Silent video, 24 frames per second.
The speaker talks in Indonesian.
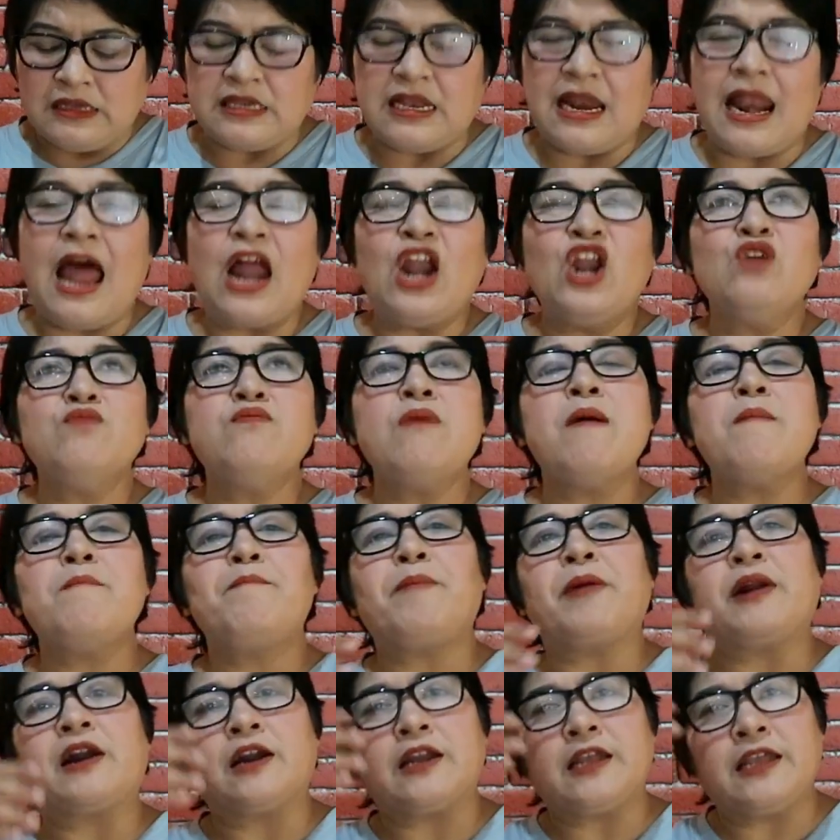selalu
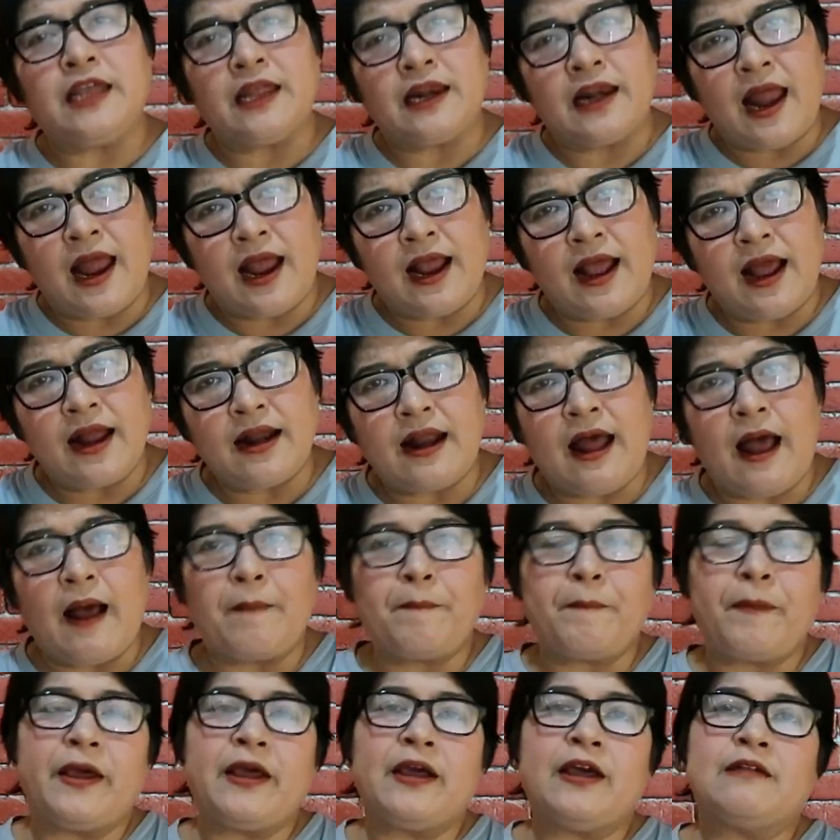memperkirakan
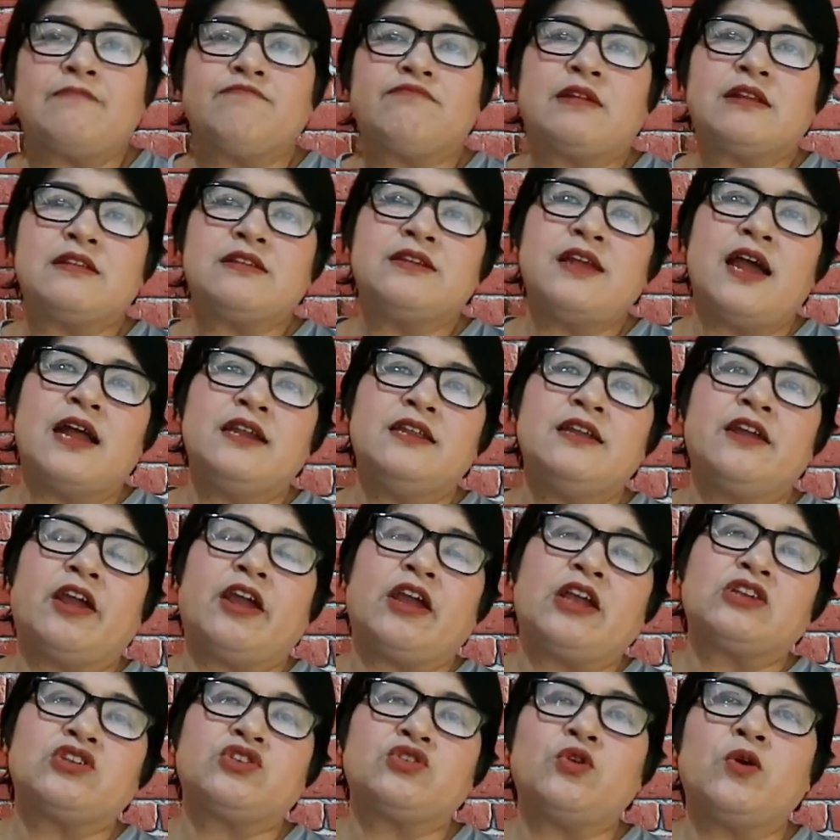apa yang akan terjadi
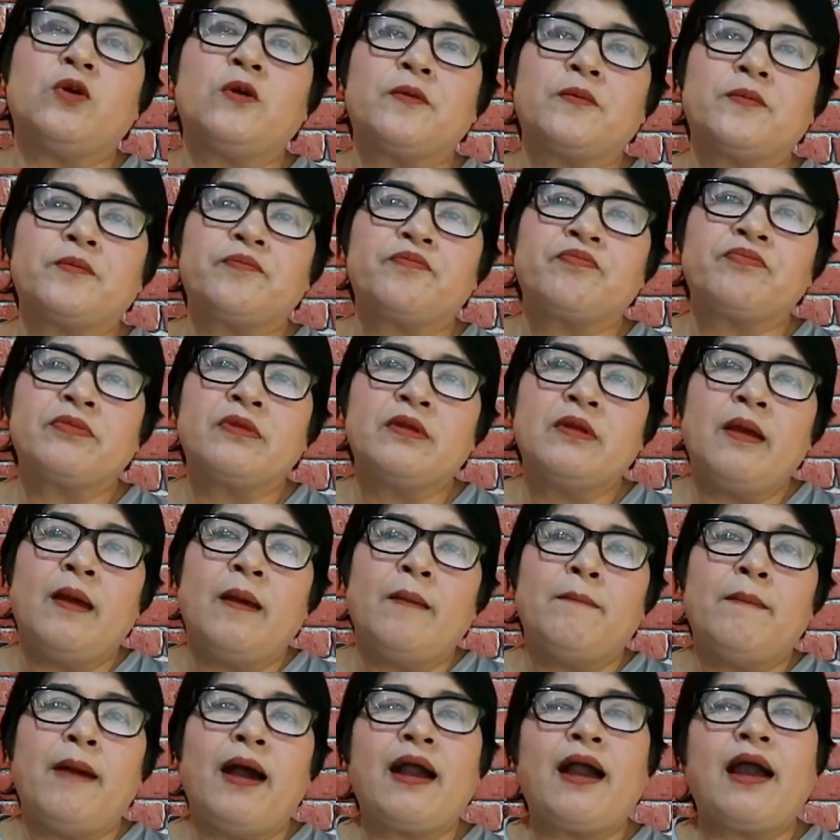esok.
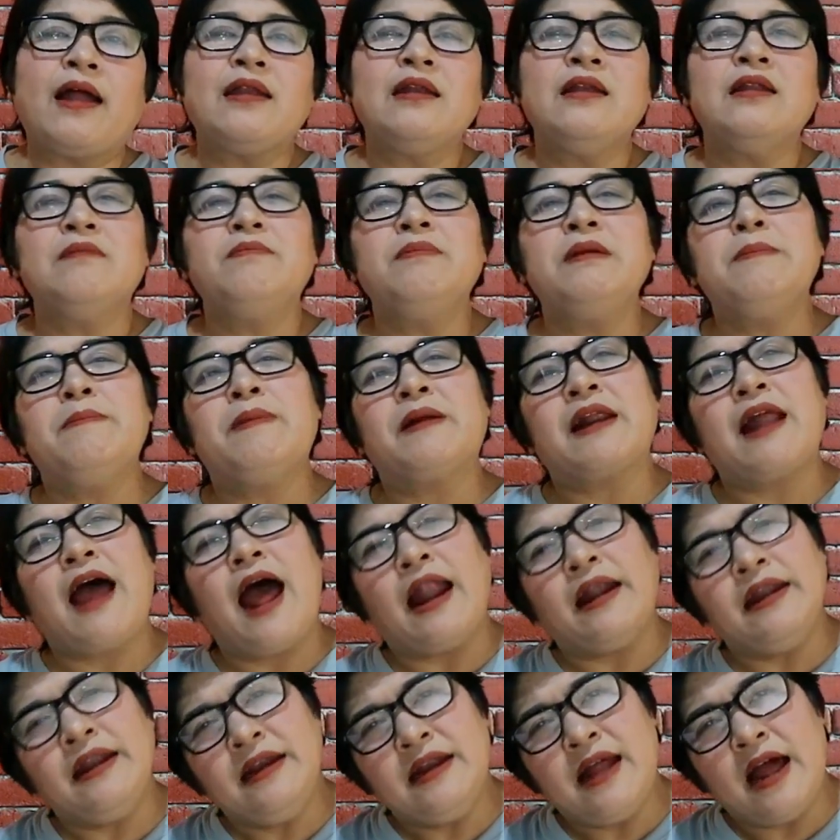Bahkan lebih
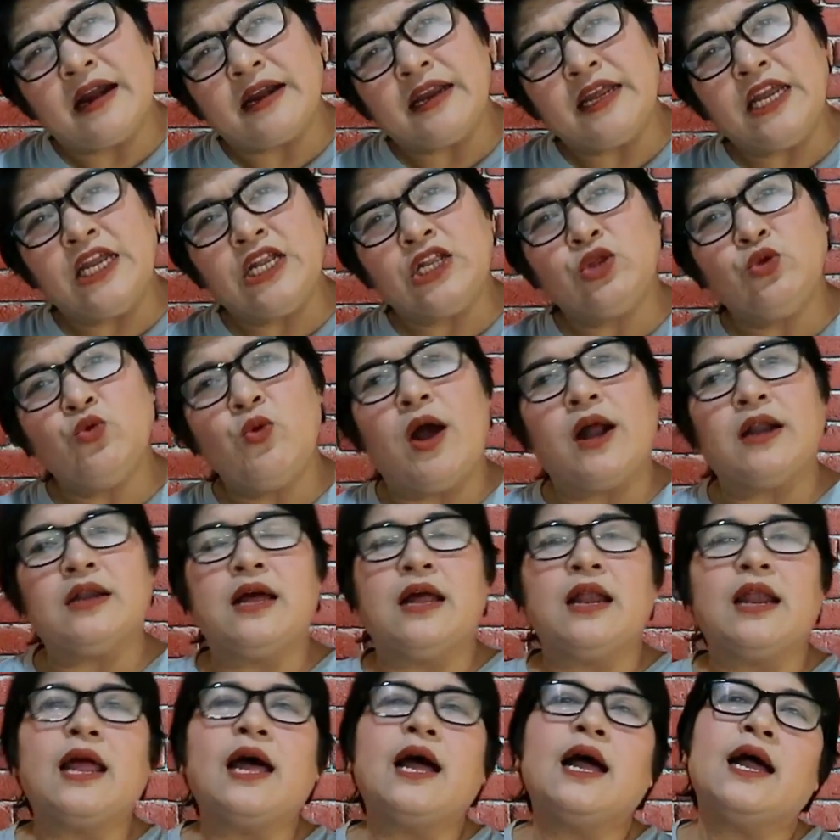berani dari itu
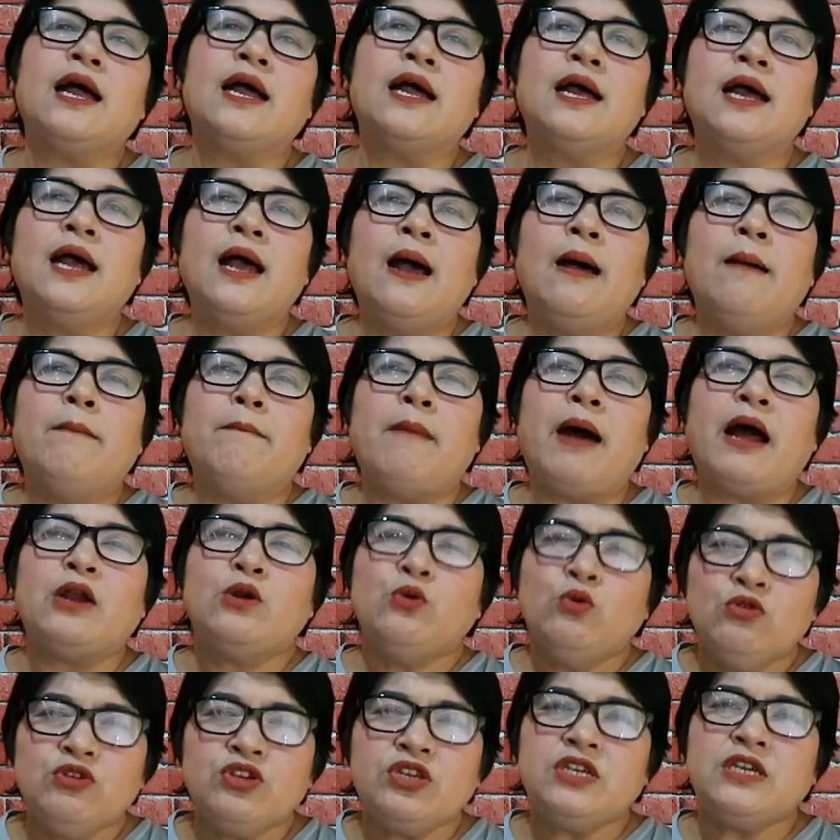adalah
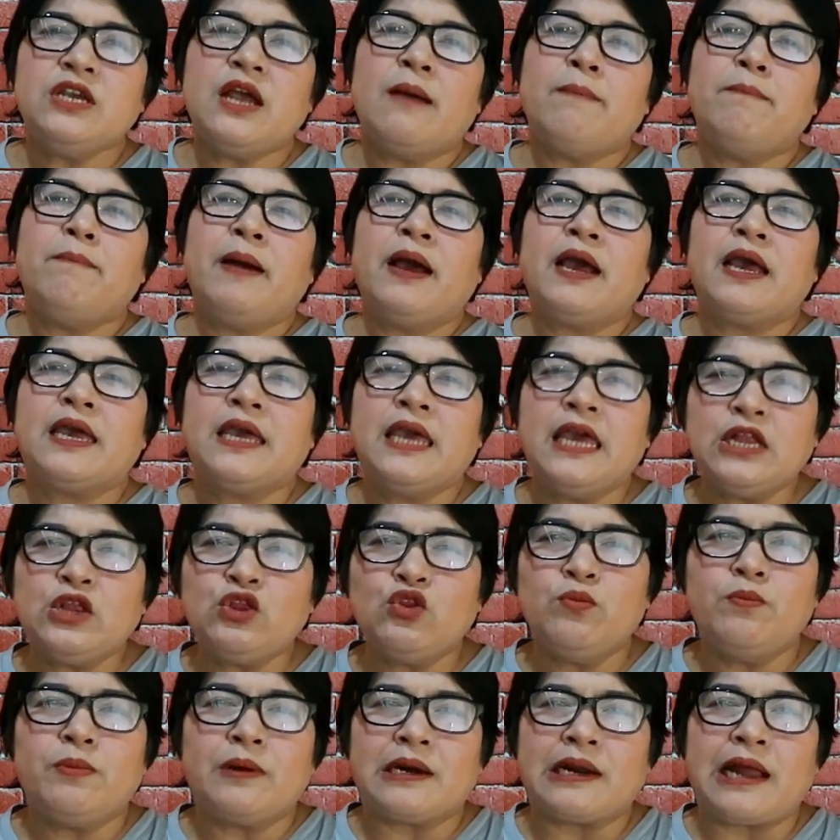manusia
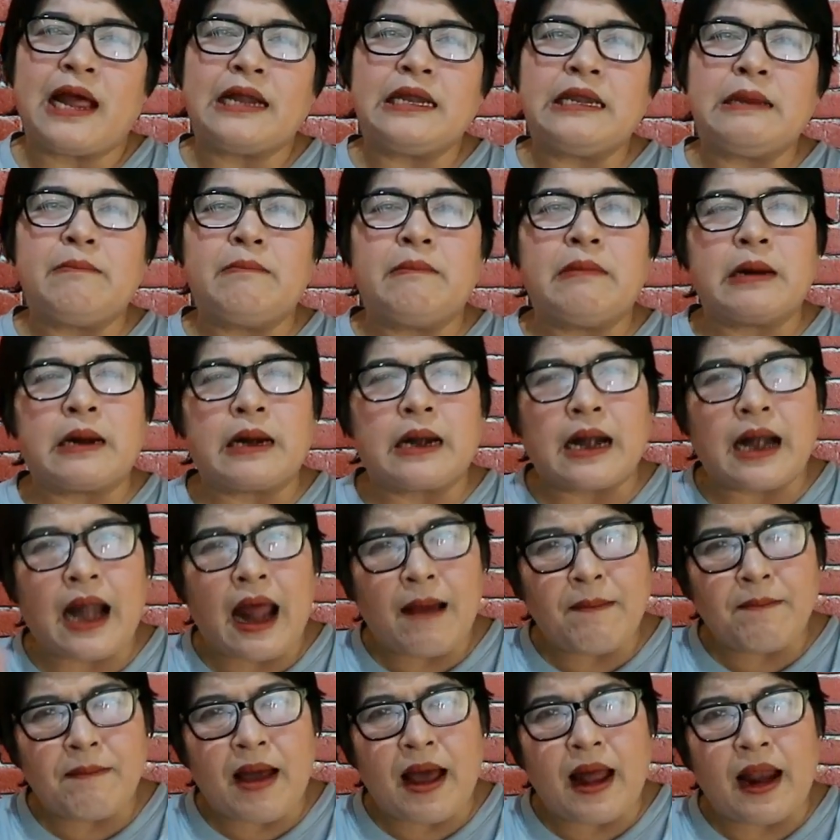begitu berani
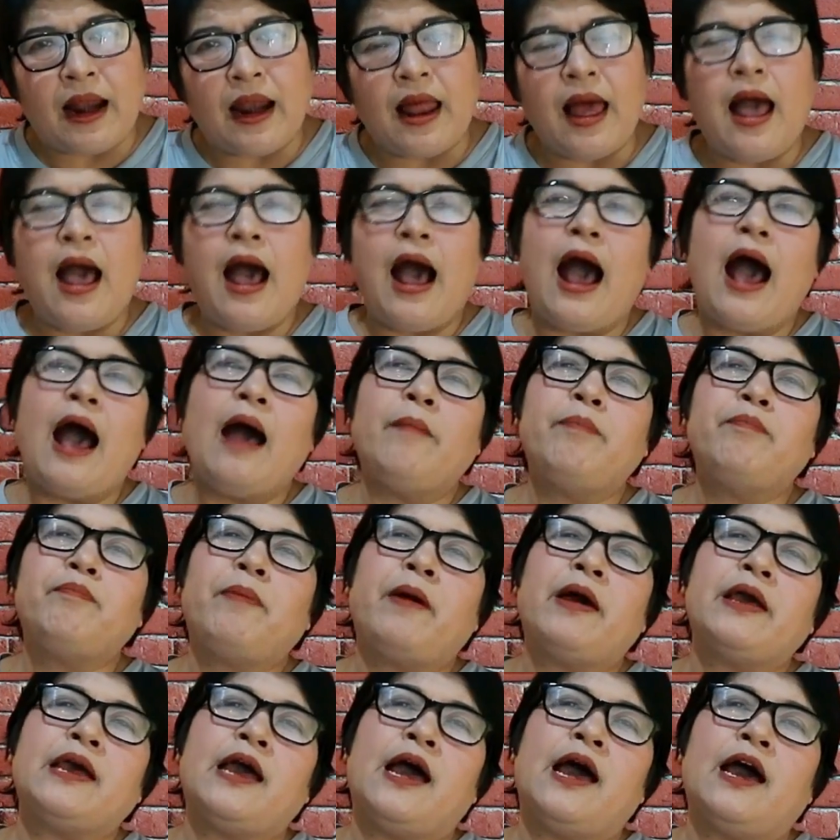meramal
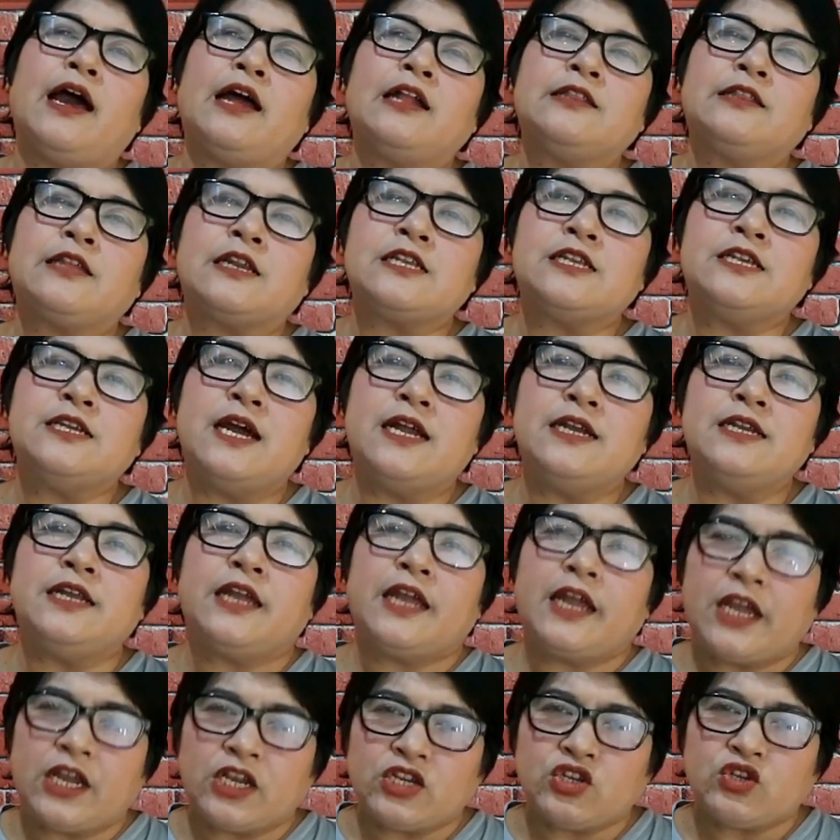apa yang akan terjadi
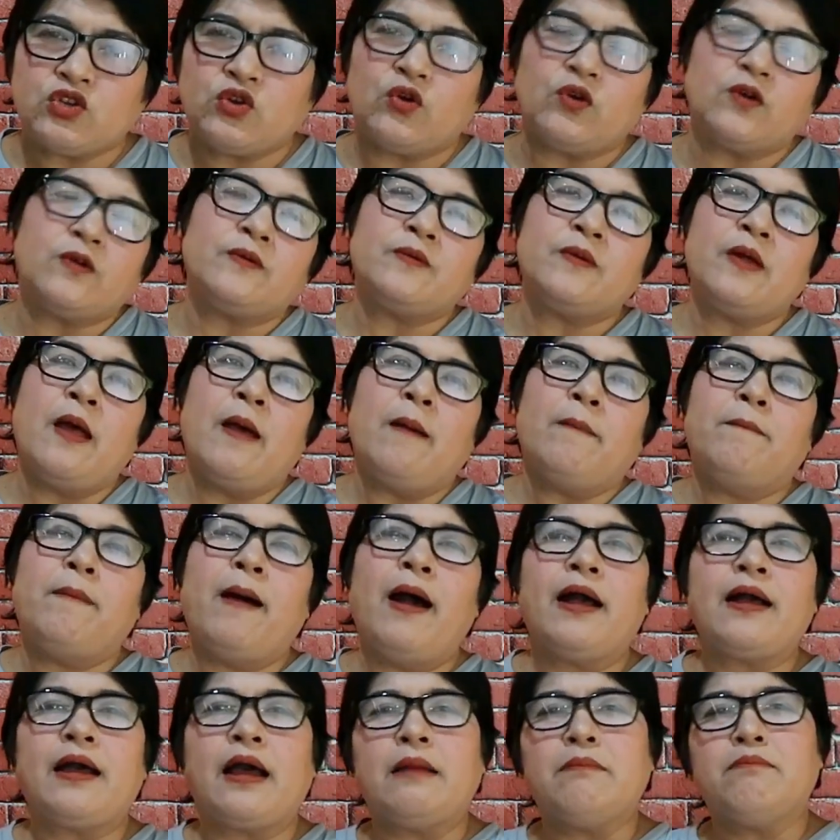esok
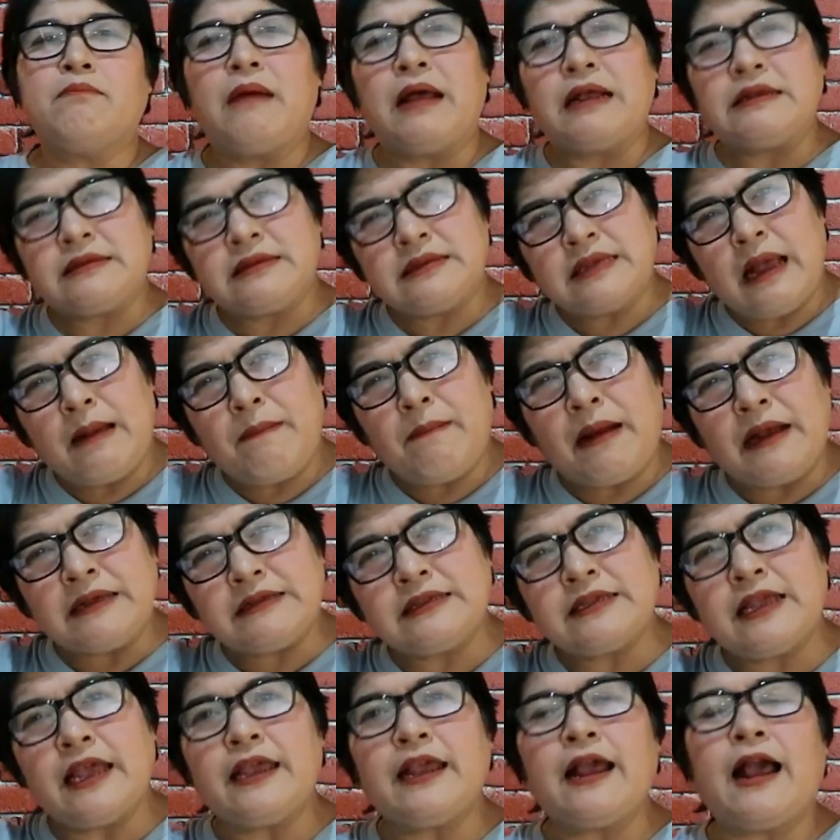bahkan
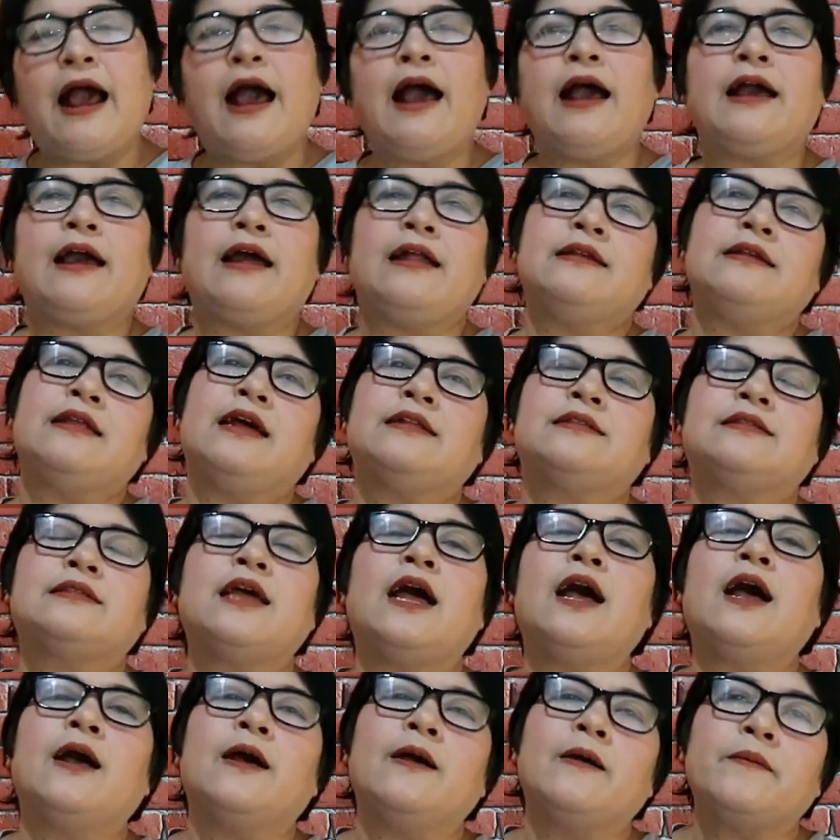masa-masa yang akan
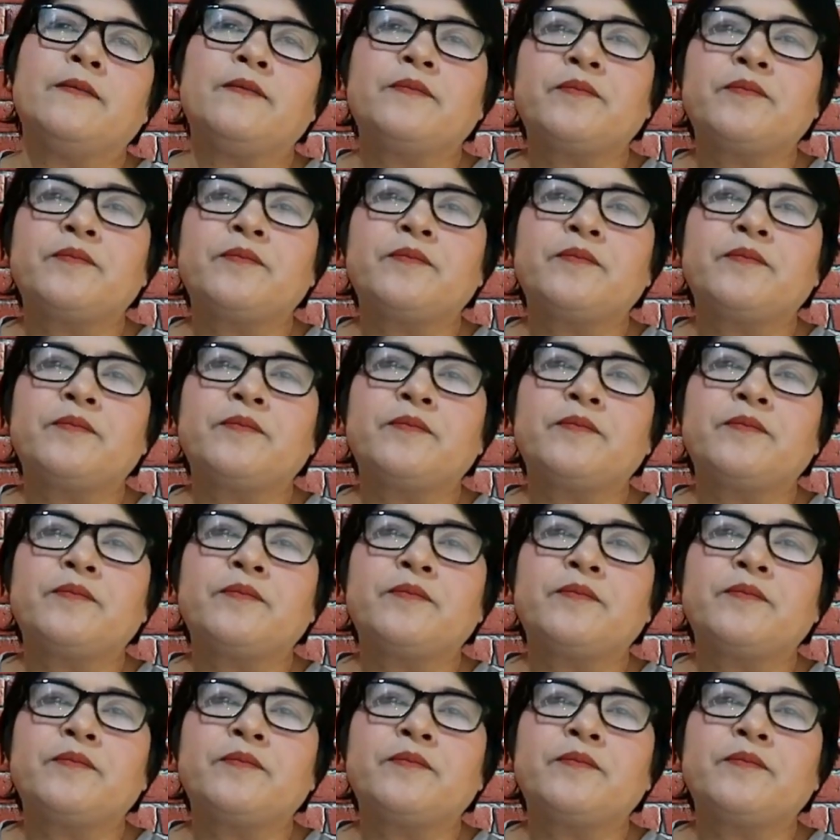datang.